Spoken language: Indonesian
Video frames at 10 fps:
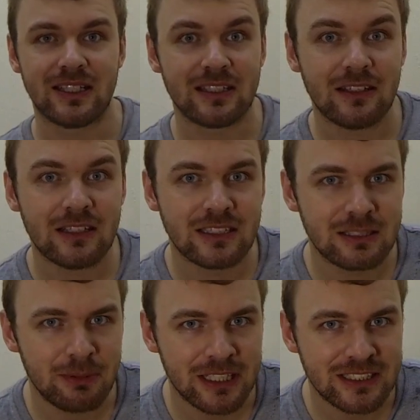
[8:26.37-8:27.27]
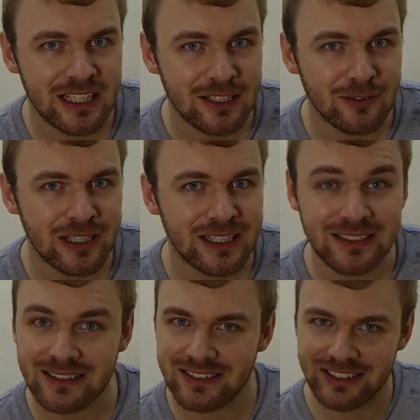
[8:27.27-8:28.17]
Dan seperti selalu
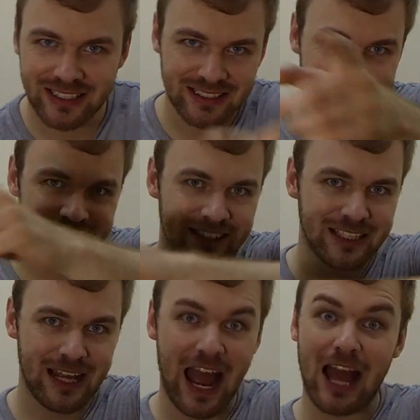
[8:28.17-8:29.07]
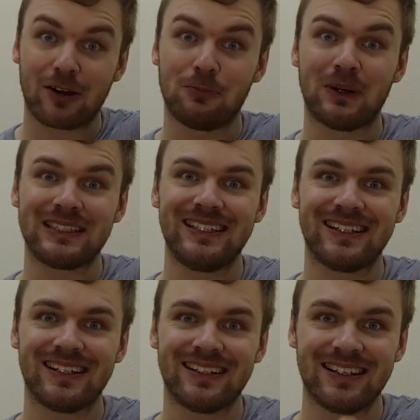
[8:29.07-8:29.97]
guys, jangan sedih, aku
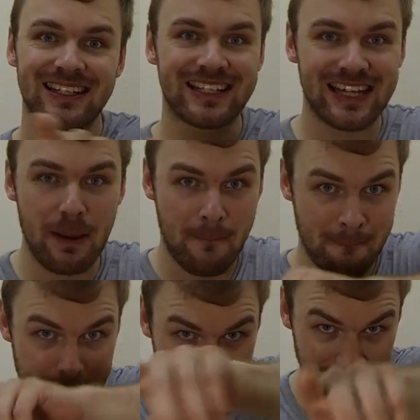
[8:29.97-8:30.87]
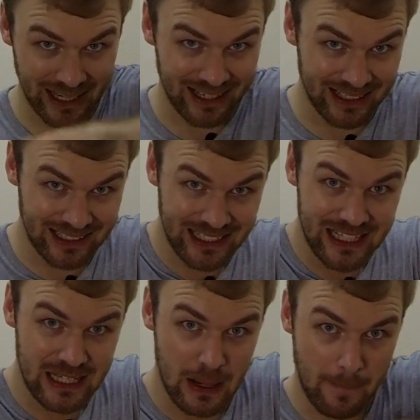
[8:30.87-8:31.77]
pasti akan
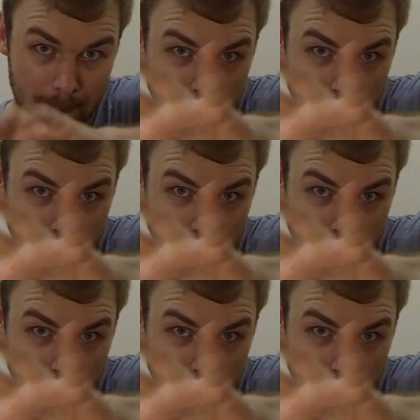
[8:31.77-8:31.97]
kembali.